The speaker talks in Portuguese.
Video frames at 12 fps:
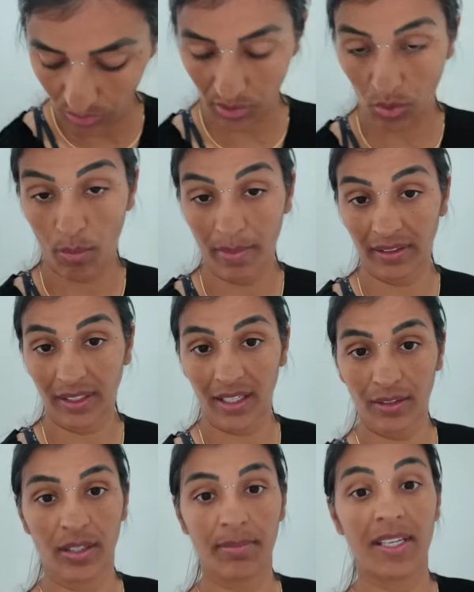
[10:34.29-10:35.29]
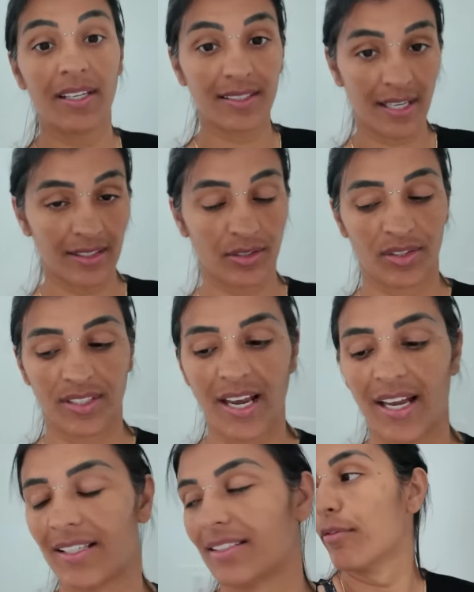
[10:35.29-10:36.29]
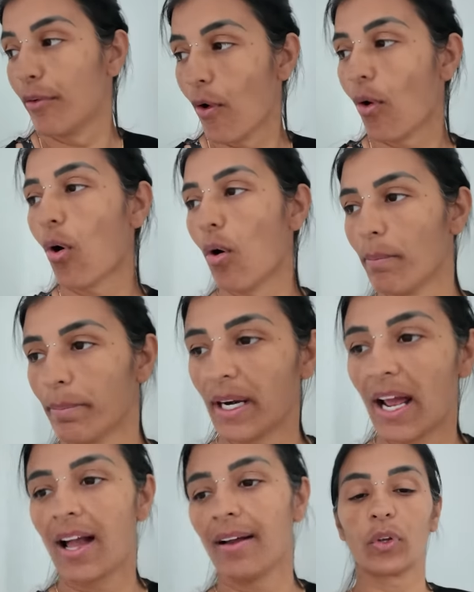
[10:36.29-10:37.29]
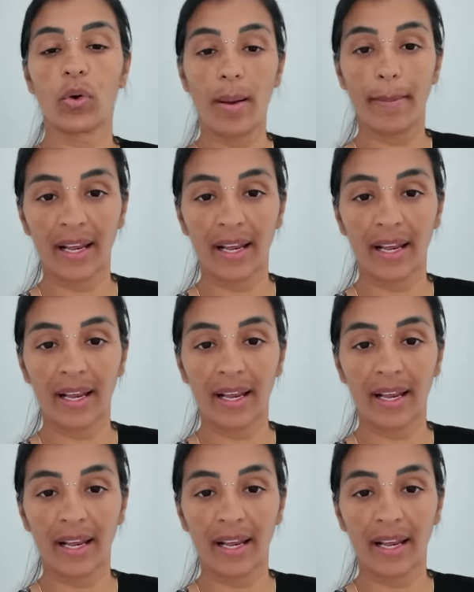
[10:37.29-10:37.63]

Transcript: ou se eu comentei nas minhas redes sociais. Vou comprar uma